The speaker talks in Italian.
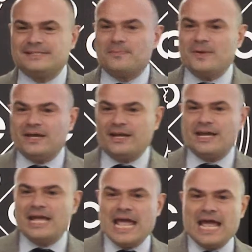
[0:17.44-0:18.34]
di
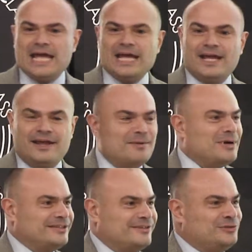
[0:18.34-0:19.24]
sapere è la
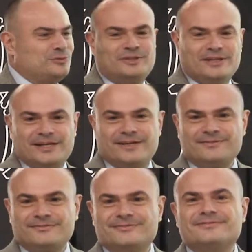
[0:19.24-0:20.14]
madre di tutte
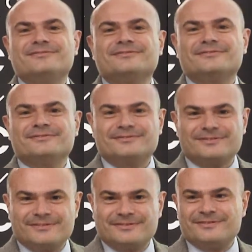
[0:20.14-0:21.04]
le...
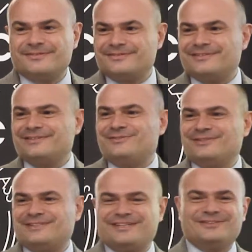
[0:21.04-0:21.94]
Fregature.
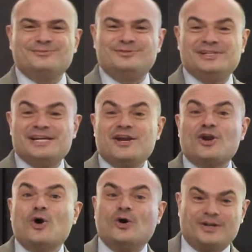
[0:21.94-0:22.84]
Sì, tutti gli
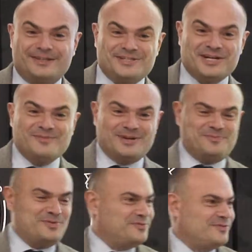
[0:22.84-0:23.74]
errori diciamo che
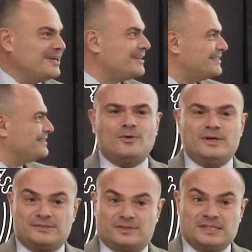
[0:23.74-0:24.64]
puoi fare.
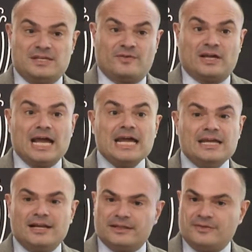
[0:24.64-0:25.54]
Questo cosa significa? Che
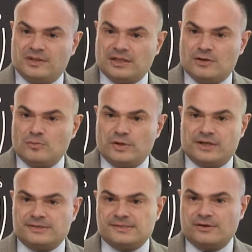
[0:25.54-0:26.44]
anche nell'attività di
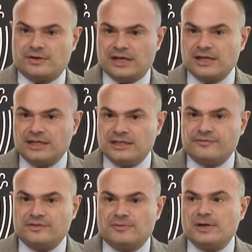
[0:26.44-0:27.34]
comunicazione, anche
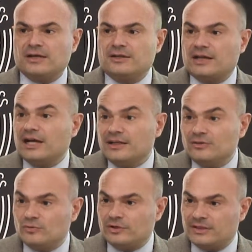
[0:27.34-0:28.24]
nell'attività di marketing, anche
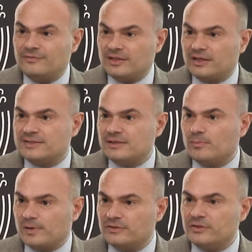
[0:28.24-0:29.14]
in tutte le attività che
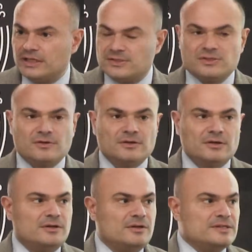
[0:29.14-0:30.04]
stiamo parlando
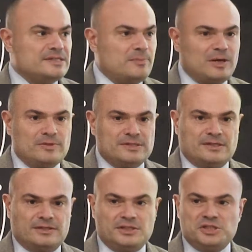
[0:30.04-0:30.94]
adesso, se parliamo di
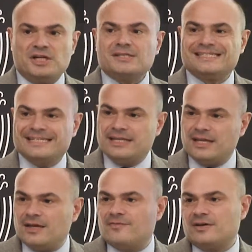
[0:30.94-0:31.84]
strategia si
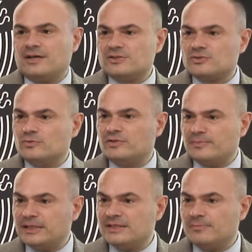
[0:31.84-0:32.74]
deve
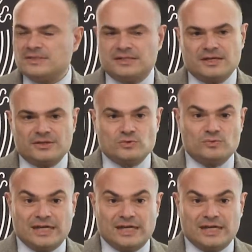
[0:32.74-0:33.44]
assolutamente basare su